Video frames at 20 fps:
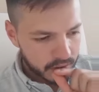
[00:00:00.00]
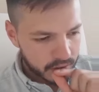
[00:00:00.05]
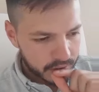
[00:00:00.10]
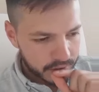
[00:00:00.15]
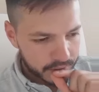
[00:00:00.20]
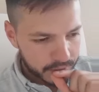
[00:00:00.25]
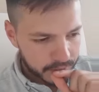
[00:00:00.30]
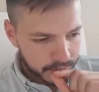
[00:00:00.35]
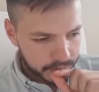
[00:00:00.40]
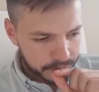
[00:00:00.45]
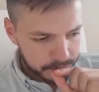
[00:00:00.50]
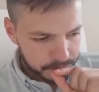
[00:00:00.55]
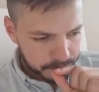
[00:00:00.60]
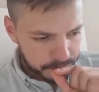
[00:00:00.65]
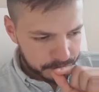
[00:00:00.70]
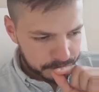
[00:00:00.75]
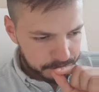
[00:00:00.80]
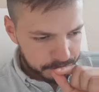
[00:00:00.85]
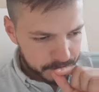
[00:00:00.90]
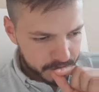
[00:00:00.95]
Eh,
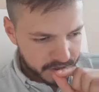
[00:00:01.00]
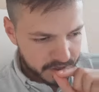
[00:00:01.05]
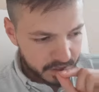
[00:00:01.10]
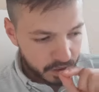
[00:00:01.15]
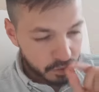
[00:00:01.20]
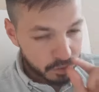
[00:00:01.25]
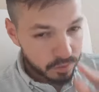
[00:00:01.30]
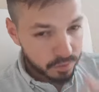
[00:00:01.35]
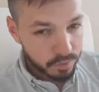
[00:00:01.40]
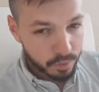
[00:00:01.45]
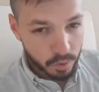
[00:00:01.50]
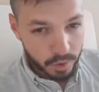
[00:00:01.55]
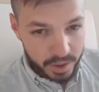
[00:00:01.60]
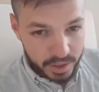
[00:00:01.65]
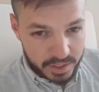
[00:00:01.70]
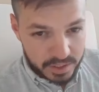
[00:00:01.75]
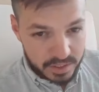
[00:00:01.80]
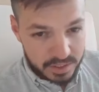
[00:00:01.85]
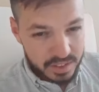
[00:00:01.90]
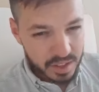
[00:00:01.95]
he estado en
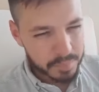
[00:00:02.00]
Forex,